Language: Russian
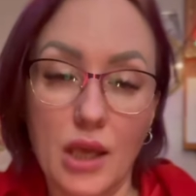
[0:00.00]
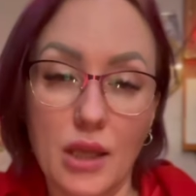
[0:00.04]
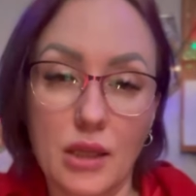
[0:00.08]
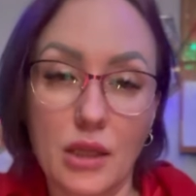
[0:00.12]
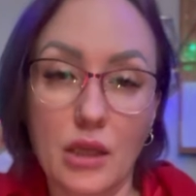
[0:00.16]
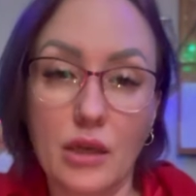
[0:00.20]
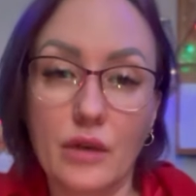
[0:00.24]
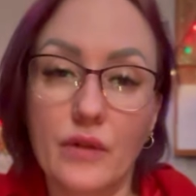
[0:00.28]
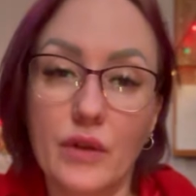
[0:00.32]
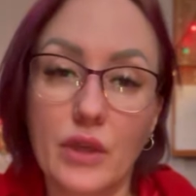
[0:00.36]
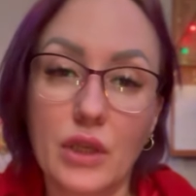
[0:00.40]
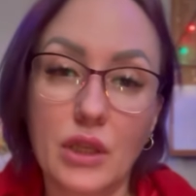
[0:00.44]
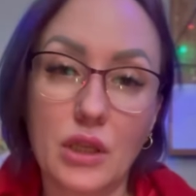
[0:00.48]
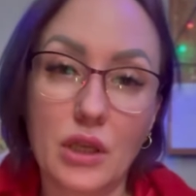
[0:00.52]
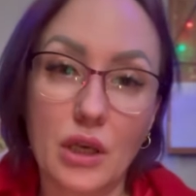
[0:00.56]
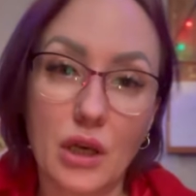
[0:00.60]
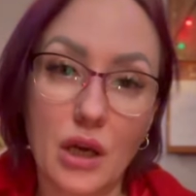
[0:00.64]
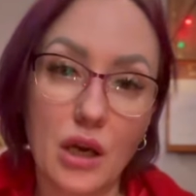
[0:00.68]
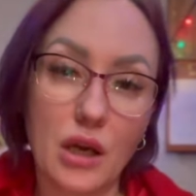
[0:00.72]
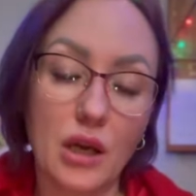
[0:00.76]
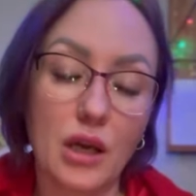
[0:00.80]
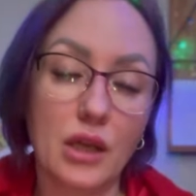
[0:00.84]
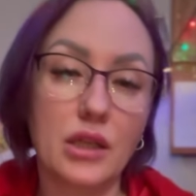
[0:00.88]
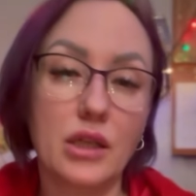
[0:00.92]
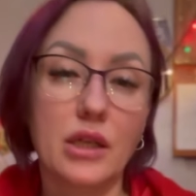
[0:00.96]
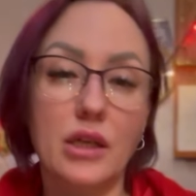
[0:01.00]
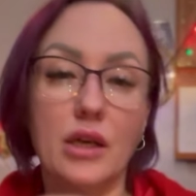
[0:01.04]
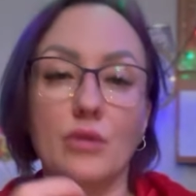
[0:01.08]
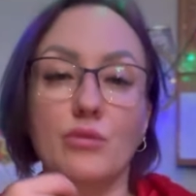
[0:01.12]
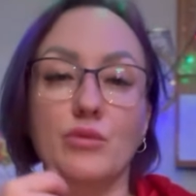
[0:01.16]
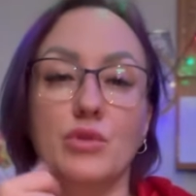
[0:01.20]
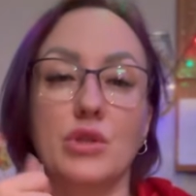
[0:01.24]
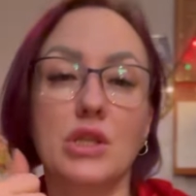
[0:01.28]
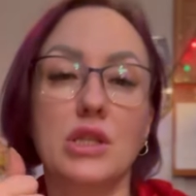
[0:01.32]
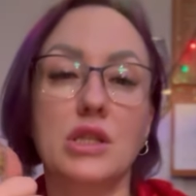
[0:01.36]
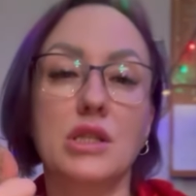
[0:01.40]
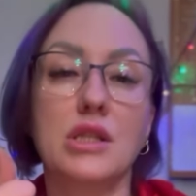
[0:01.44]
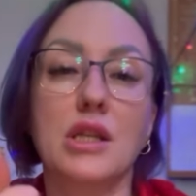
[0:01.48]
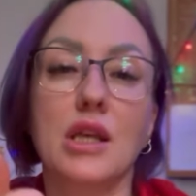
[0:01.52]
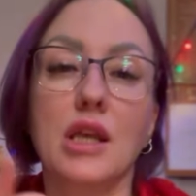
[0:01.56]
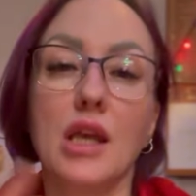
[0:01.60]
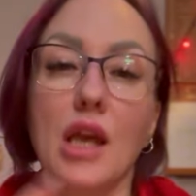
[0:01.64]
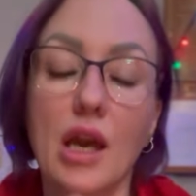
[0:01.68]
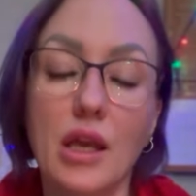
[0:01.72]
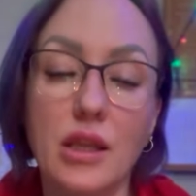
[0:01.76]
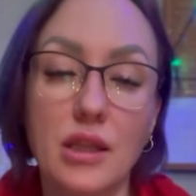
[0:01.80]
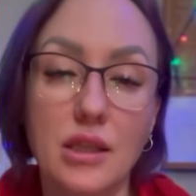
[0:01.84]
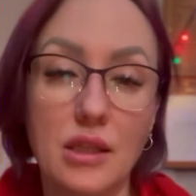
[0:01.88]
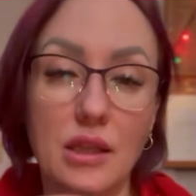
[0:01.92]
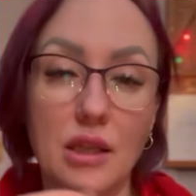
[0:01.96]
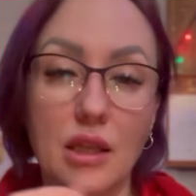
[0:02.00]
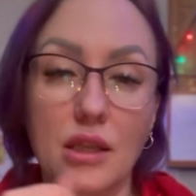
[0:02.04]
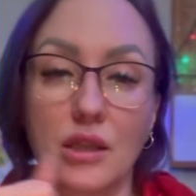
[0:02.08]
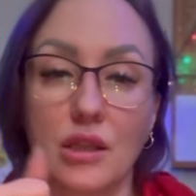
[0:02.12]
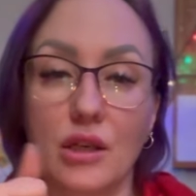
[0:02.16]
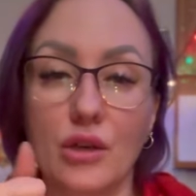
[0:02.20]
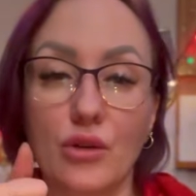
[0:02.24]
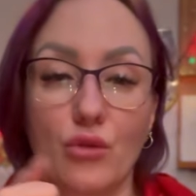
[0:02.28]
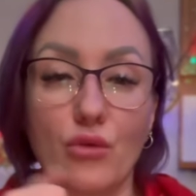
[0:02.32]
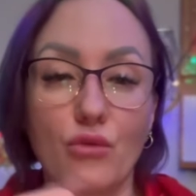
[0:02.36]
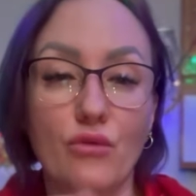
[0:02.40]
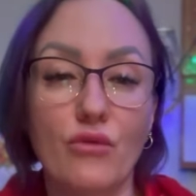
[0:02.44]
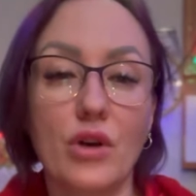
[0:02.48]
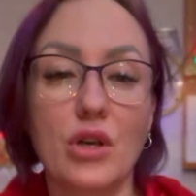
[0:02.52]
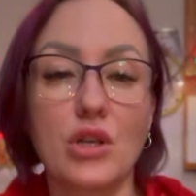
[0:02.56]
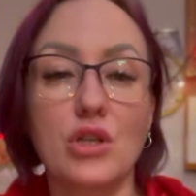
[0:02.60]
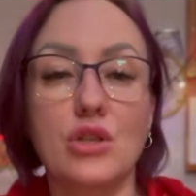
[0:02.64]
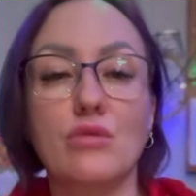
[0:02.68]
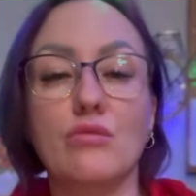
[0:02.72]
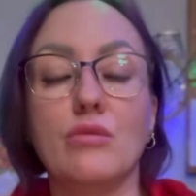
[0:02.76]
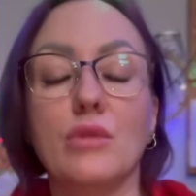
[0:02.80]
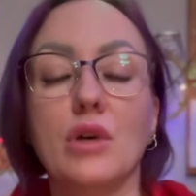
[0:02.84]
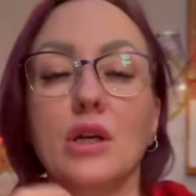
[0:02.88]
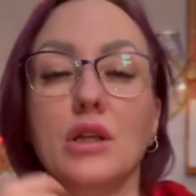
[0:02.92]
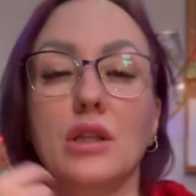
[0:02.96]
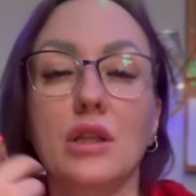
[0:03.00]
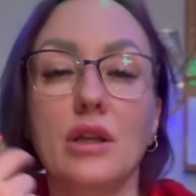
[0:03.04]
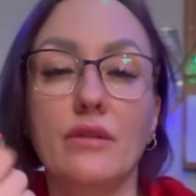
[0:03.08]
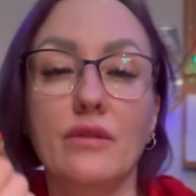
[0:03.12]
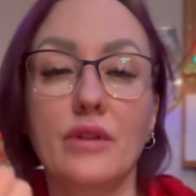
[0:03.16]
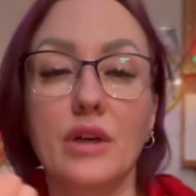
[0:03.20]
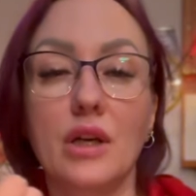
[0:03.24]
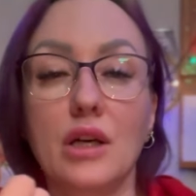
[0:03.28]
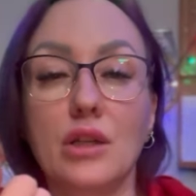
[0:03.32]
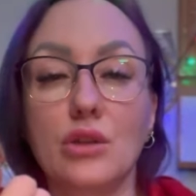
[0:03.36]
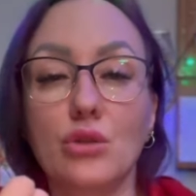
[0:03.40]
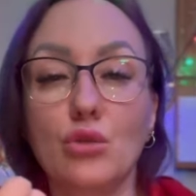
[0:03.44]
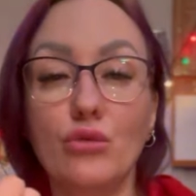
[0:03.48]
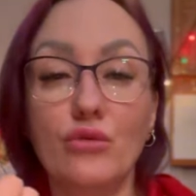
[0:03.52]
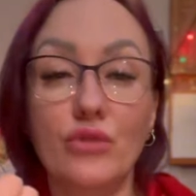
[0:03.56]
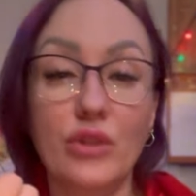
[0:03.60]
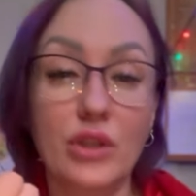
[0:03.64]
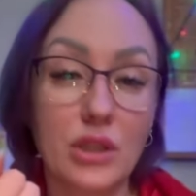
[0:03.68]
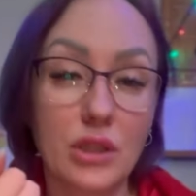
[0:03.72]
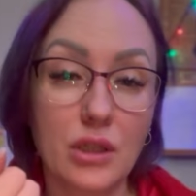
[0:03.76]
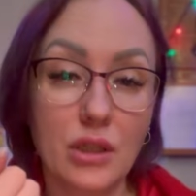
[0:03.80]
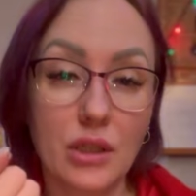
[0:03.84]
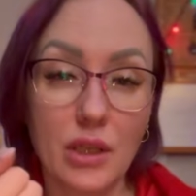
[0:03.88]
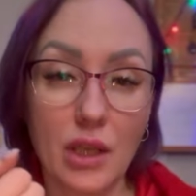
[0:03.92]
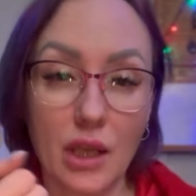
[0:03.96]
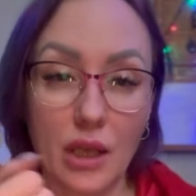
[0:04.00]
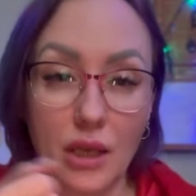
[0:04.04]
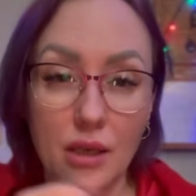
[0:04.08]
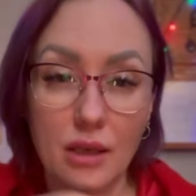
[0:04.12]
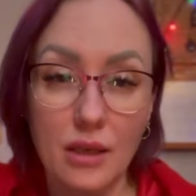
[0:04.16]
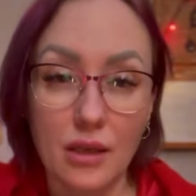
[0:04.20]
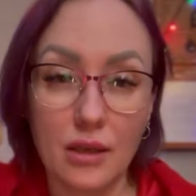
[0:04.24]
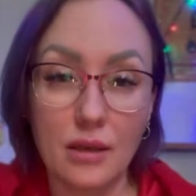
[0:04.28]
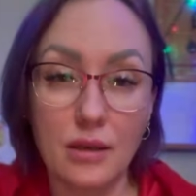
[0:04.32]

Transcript: Это говорит о, о неком состоянии, да, таком вашем, когда вы готовы к игре.